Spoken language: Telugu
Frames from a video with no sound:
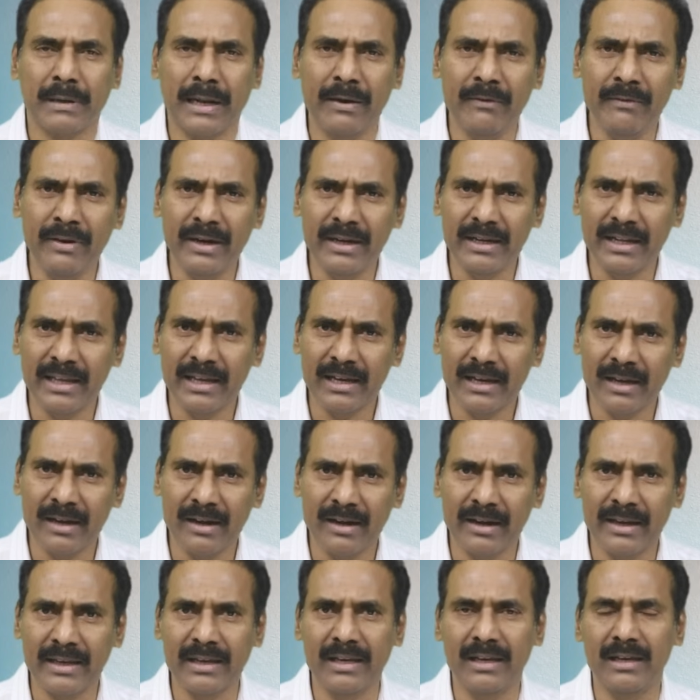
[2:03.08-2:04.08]

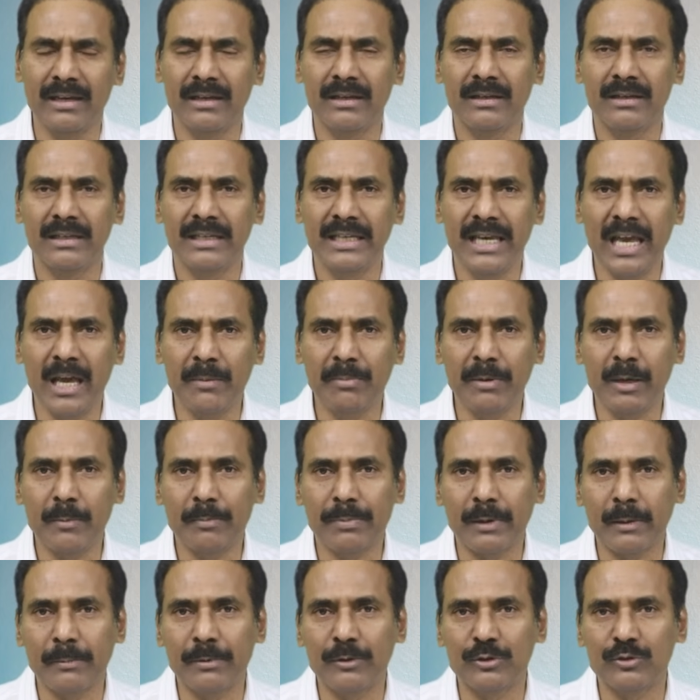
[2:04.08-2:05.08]
ప్రైవేటీకరణకి ఏపీ
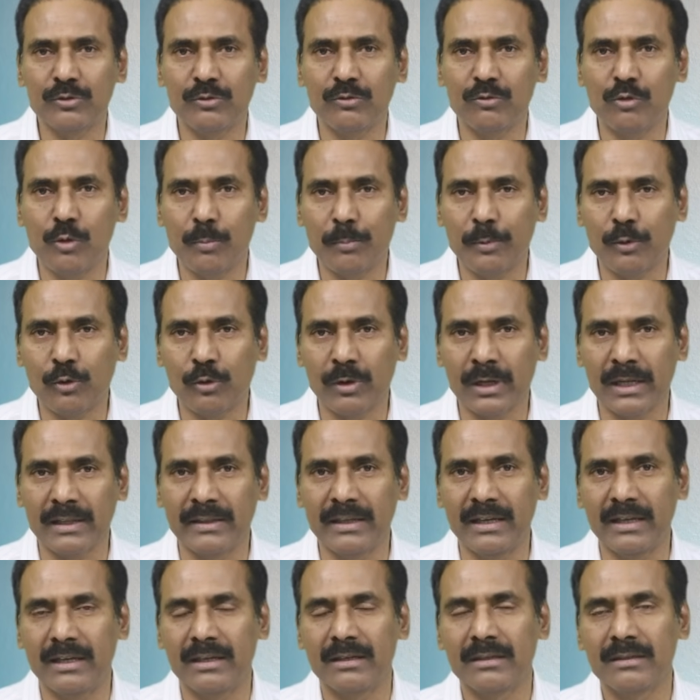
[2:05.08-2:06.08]
ప్రభుత్వం
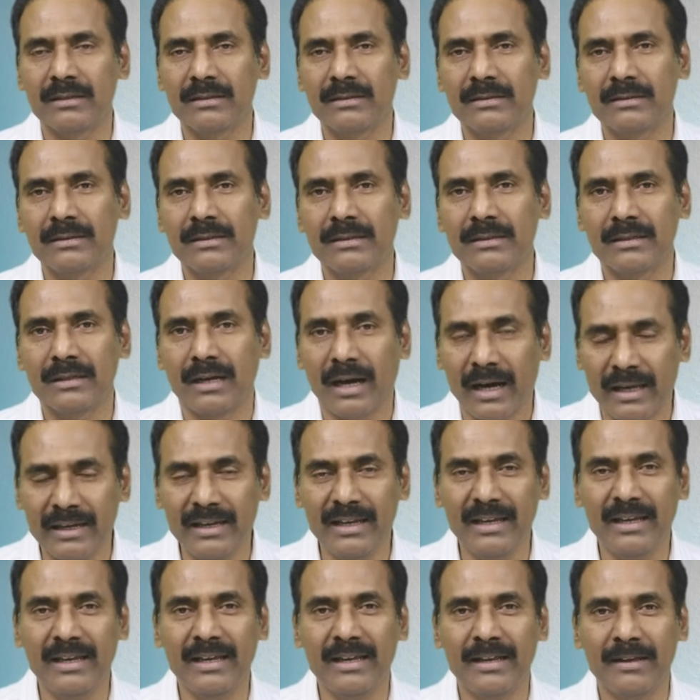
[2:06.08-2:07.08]
ఒప్పుకున్నది
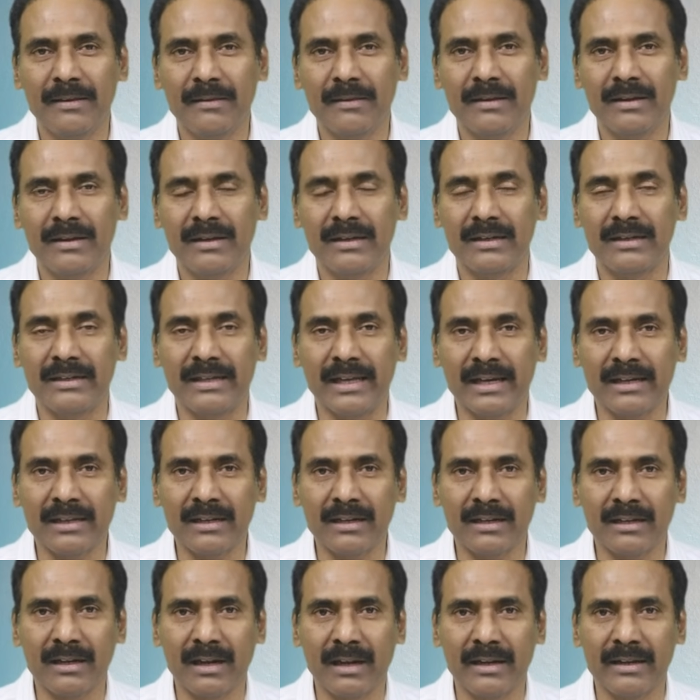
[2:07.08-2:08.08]
అని
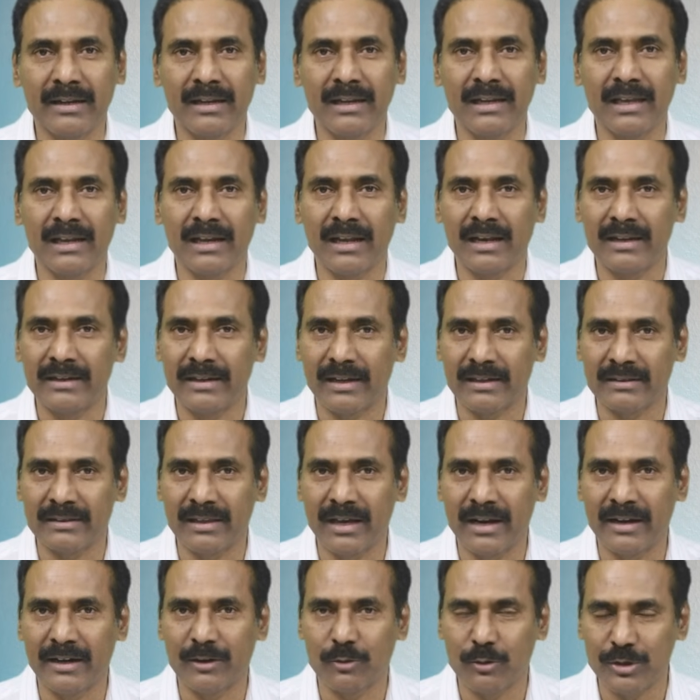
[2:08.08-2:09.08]
డెకన క్రానికల్ ఎలా
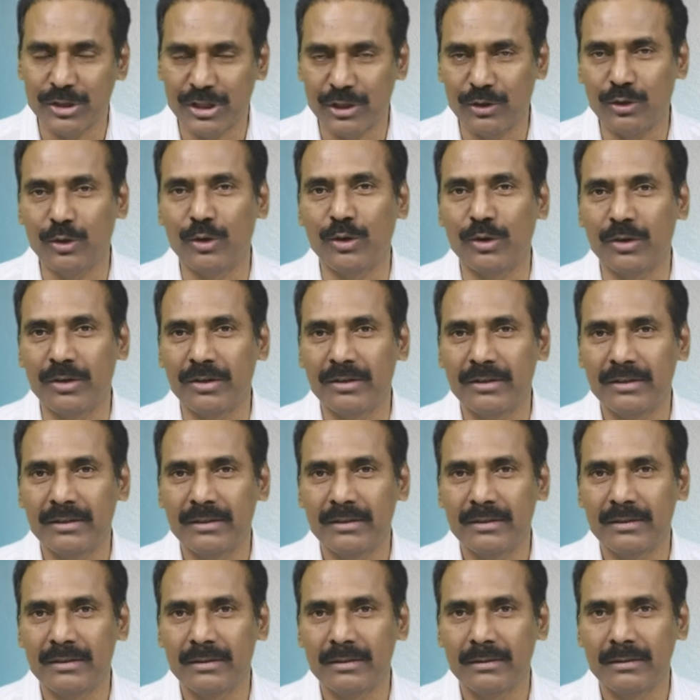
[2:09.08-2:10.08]
నిర్ధారణకు వచ్చిందో
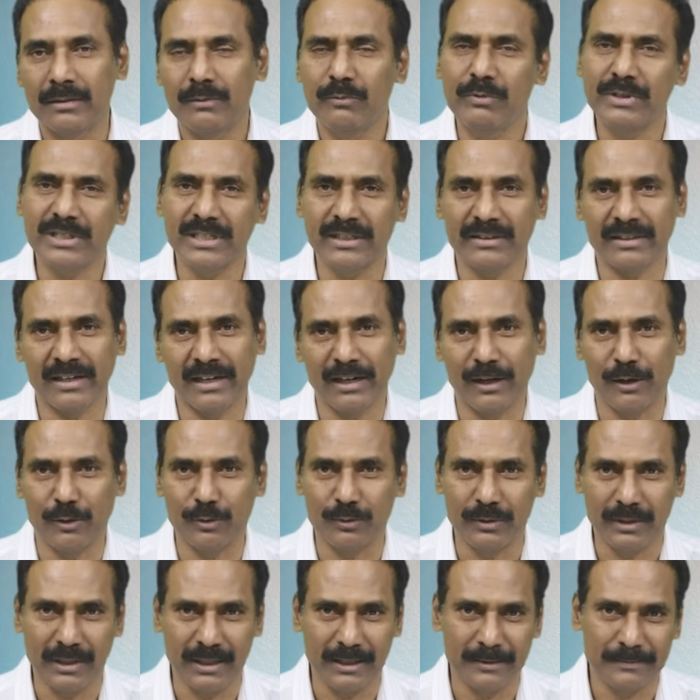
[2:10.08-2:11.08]
విచిత్రంగా
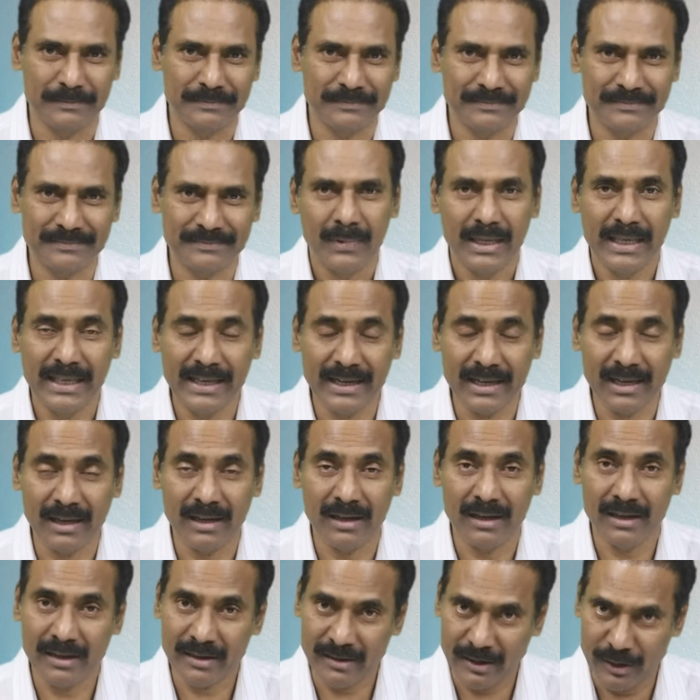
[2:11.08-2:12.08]
ఉంది ఇక
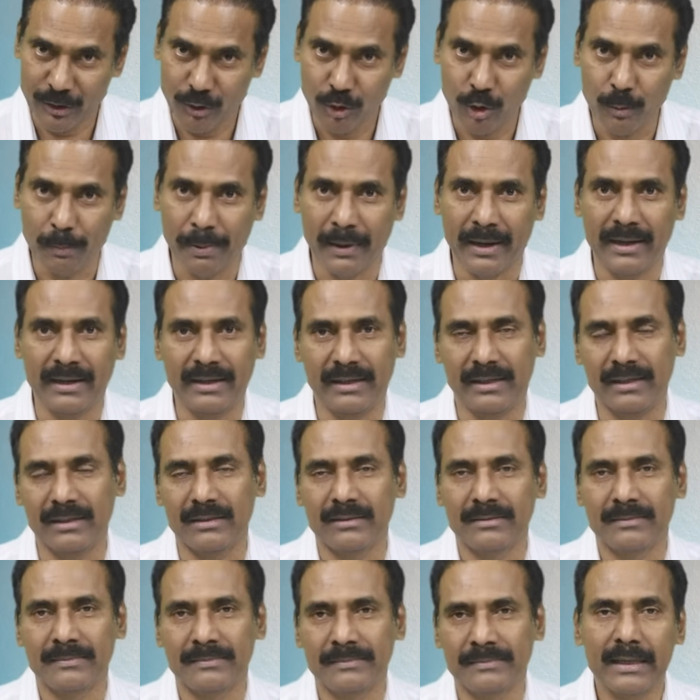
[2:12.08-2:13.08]
రెండో పాయింట్
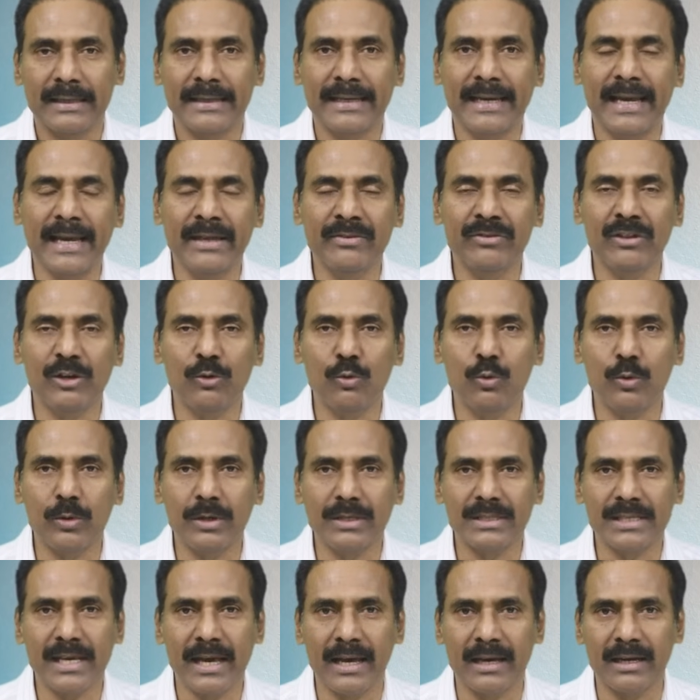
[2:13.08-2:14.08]
కేంద్ర
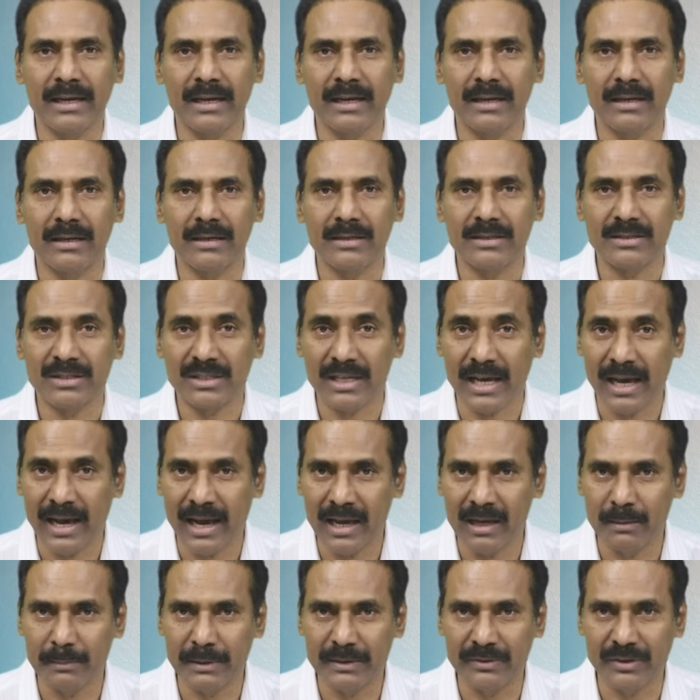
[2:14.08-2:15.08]
ఉక్కు శాఖ
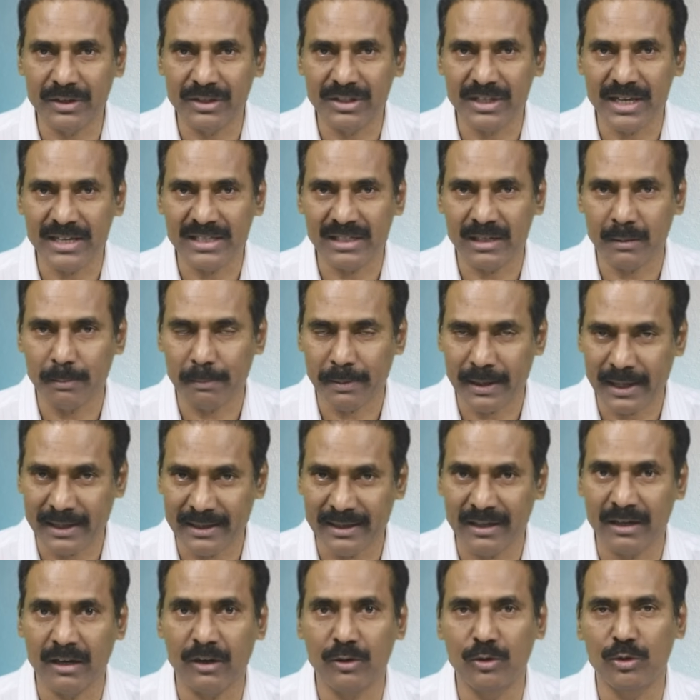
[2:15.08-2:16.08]
సహాయ మంత్రి చేసిన
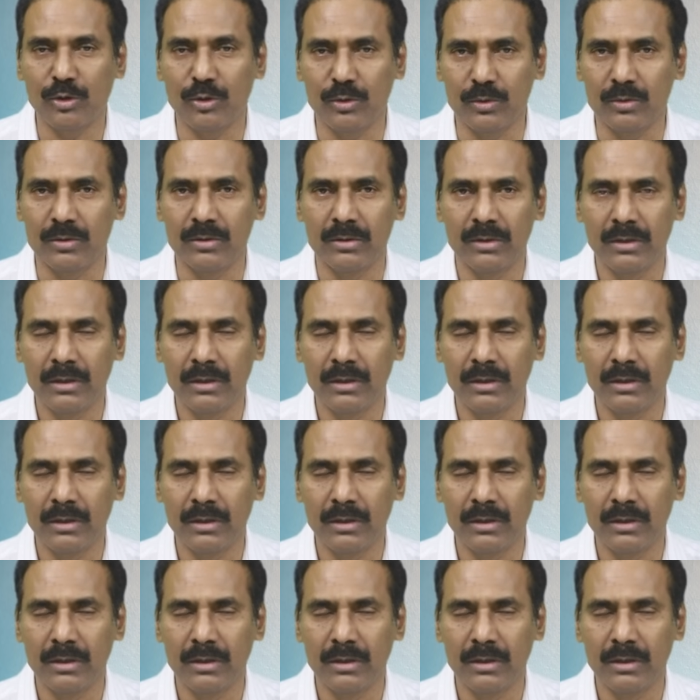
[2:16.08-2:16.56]
ప్రకటన అంటూ